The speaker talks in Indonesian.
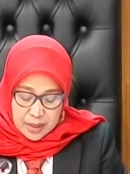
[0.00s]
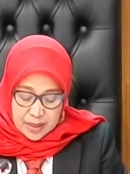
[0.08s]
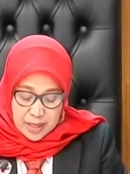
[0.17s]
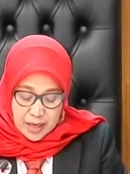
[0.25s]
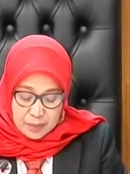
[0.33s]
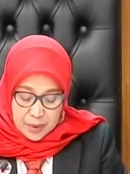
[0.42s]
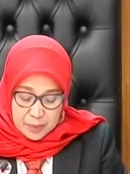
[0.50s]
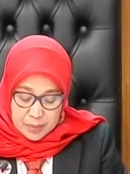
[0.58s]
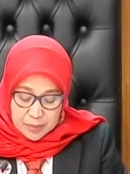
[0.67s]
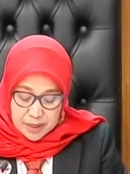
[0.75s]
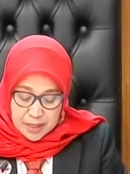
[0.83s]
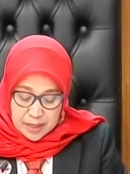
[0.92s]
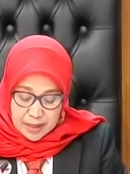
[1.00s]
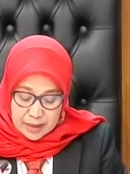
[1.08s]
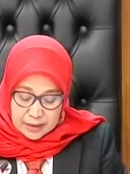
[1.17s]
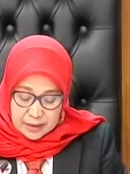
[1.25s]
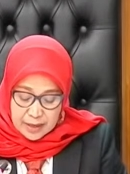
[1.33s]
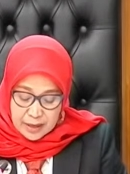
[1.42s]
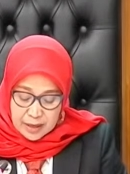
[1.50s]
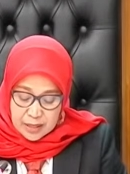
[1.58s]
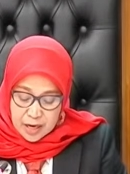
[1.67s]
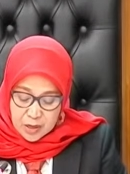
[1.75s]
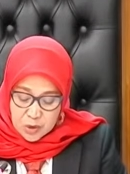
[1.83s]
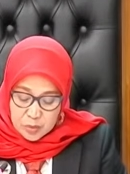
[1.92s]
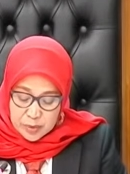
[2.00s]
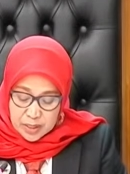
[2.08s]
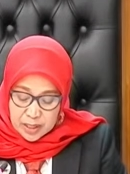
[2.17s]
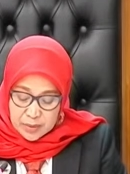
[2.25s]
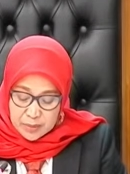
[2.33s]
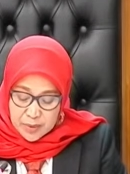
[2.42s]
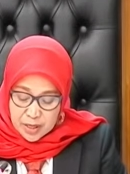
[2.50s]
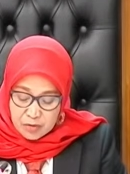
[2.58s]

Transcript: DKPP menilai tindakan teradu mengirimkan